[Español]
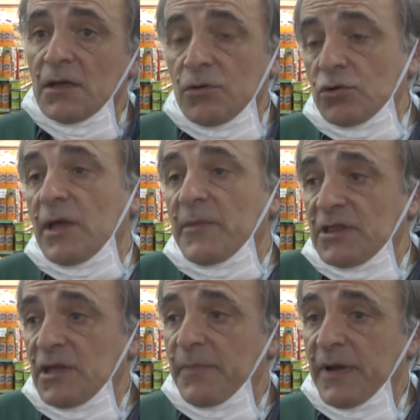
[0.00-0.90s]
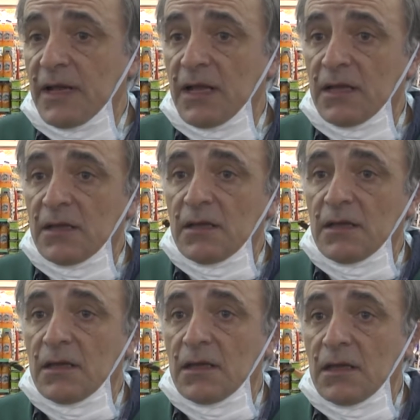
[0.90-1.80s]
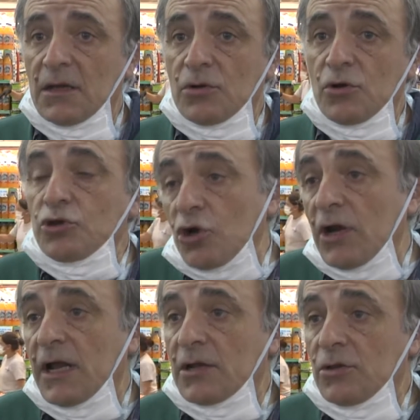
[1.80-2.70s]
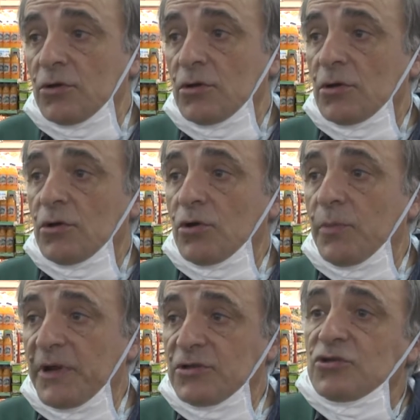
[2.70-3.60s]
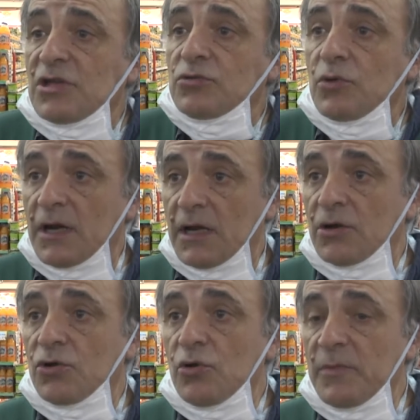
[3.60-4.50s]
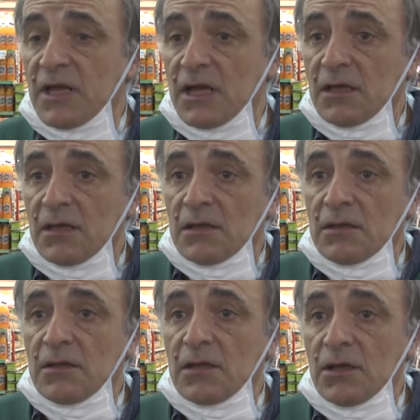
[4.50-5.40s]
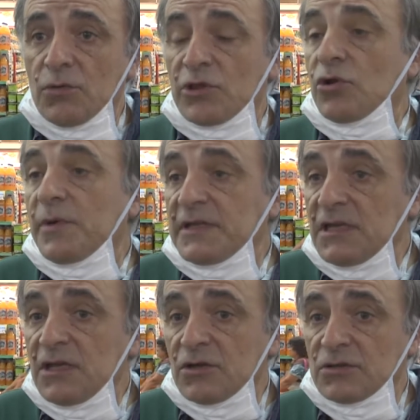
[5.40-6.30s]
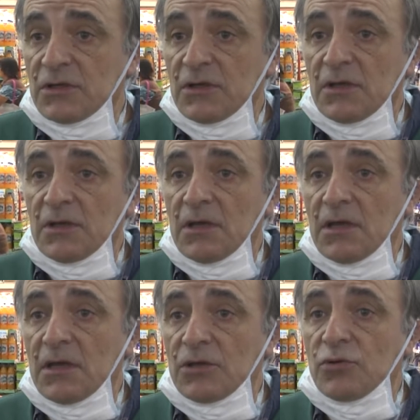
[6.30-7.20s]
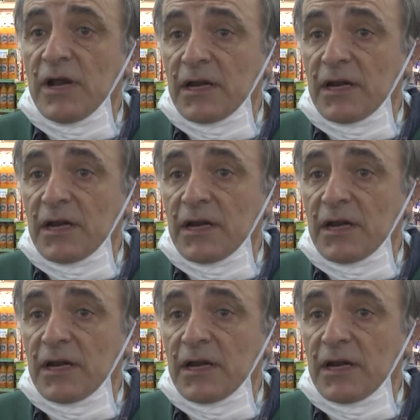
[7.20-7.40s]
justamente para eh, controlar los precios y ayudar a la economía de nuestros vecinos, eh, es una